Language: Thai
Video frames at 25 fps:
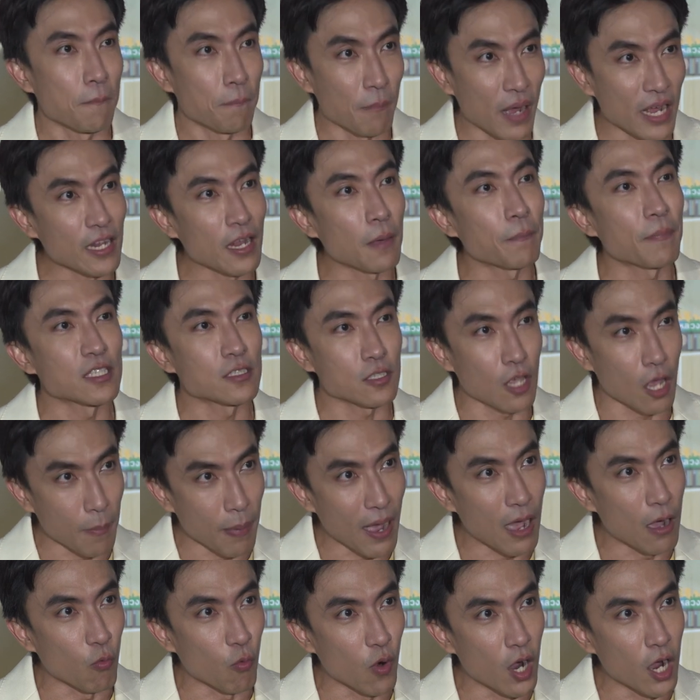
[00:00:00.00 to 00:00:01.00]
มันยังเป็นซอฟต์
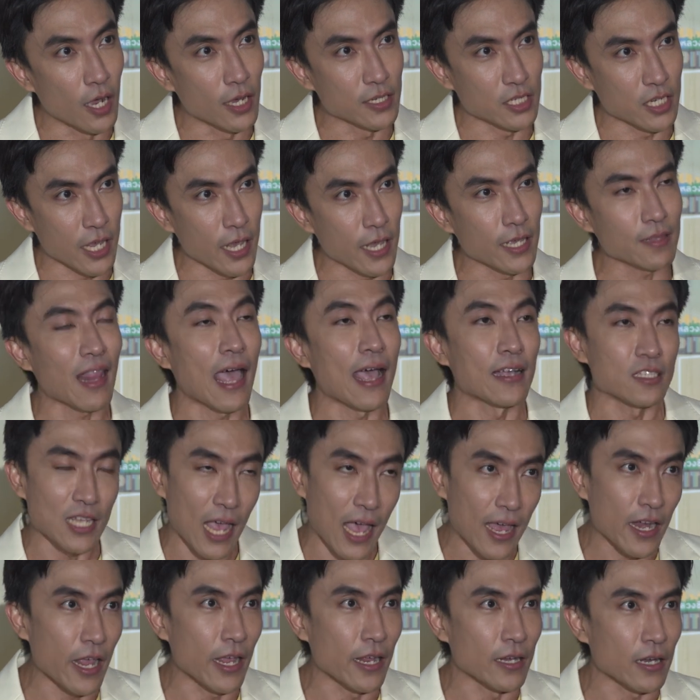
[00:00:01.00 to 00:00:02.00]
พาวเวอร์ที่ต่าง
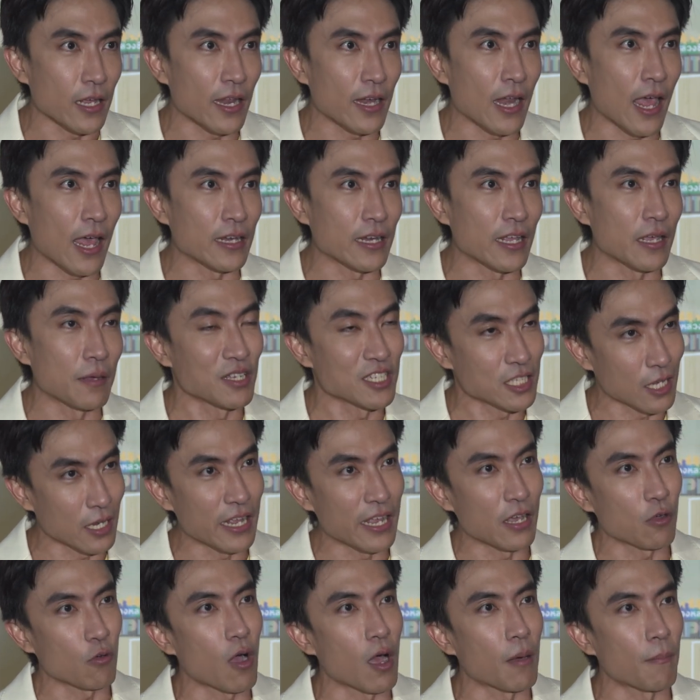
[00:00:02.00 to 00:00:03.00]
ชาติเห็นขนาดนี้มันจะ
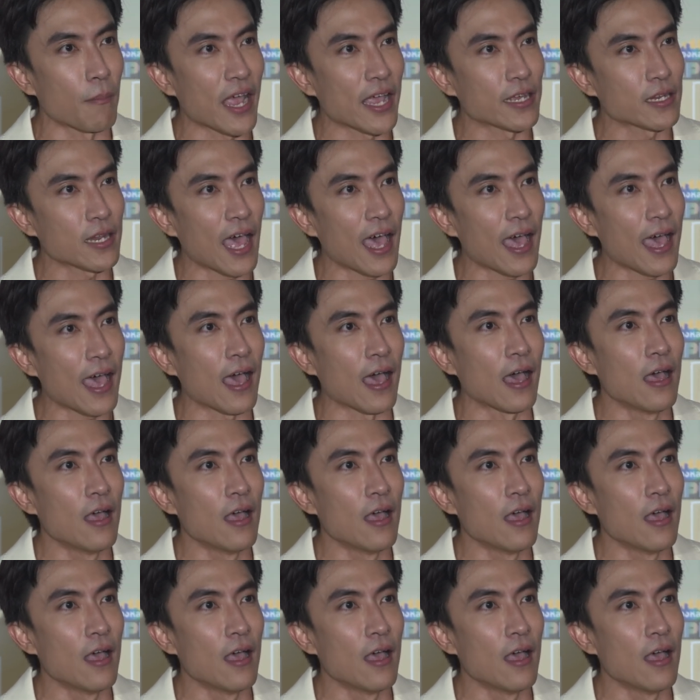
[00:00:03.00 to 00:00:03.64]
ดีกว่าไหมถ้า